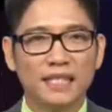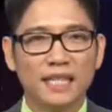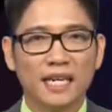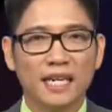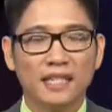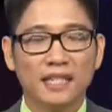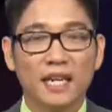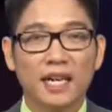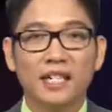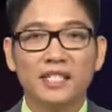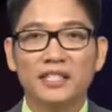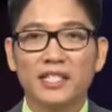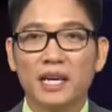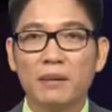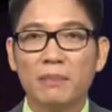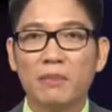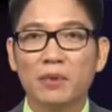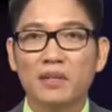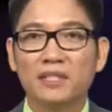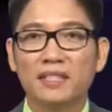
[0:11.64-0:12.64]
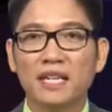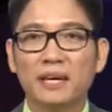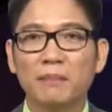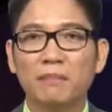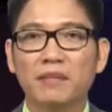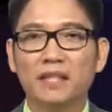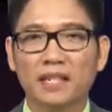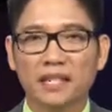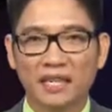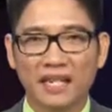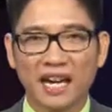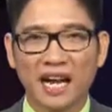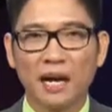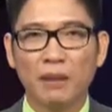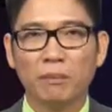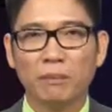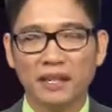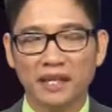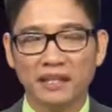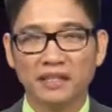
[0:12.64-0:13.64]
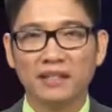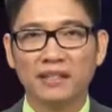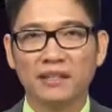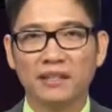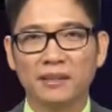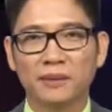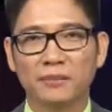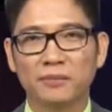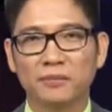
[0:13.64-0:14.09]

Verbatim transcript: chết, trên 100 người khác bị thương.